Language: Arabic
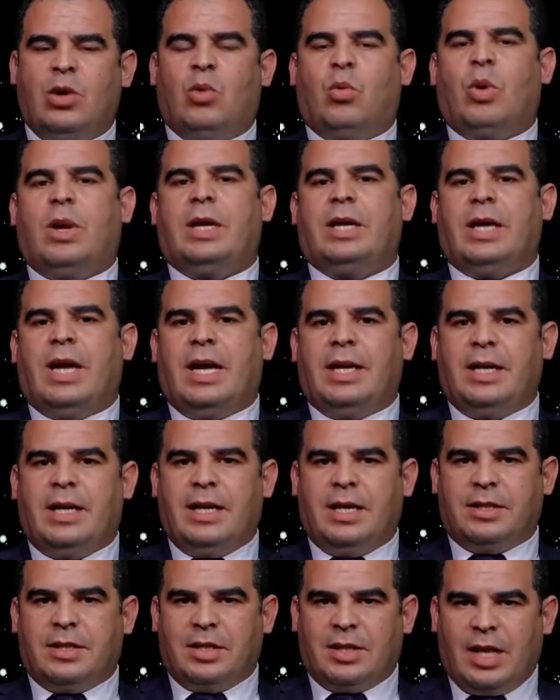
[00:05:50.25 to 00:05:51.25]
والاهانه
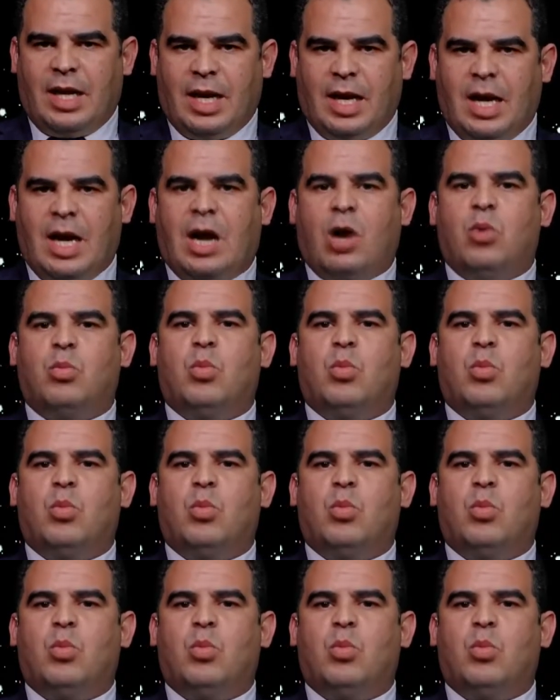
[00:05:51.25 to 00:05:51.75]
التي تلقاها او